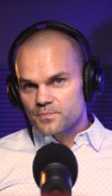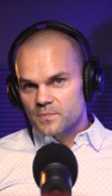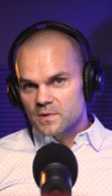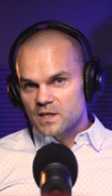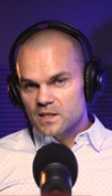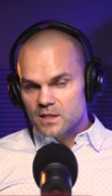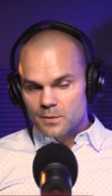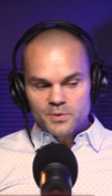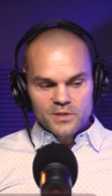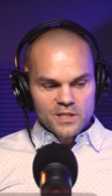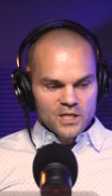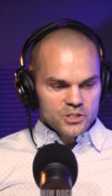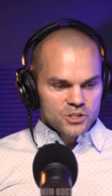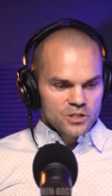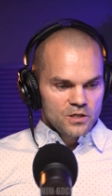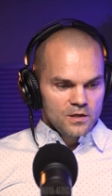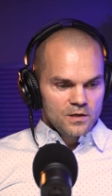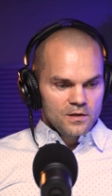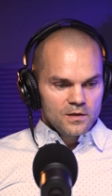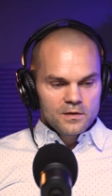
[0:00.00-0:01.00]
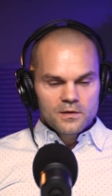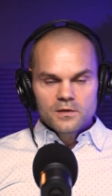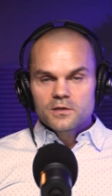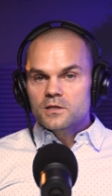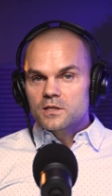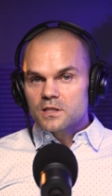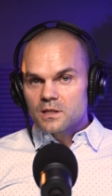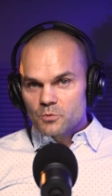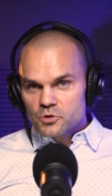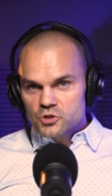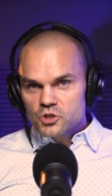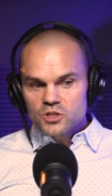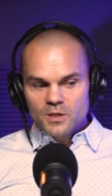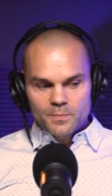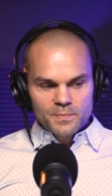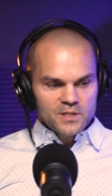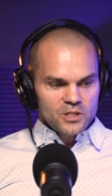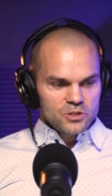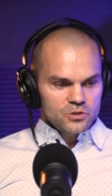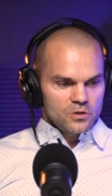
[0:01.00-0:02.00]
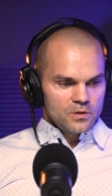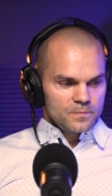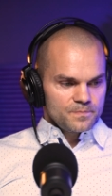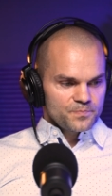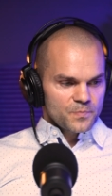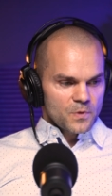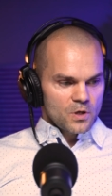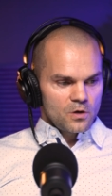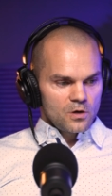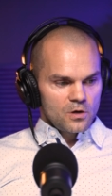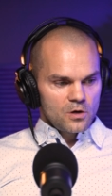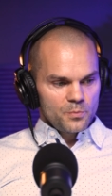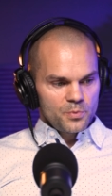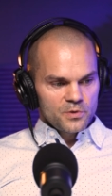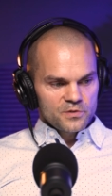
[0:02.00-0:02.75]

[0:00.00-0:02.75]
kiedy pytasz, kiedy możesz zapytać o, o, o,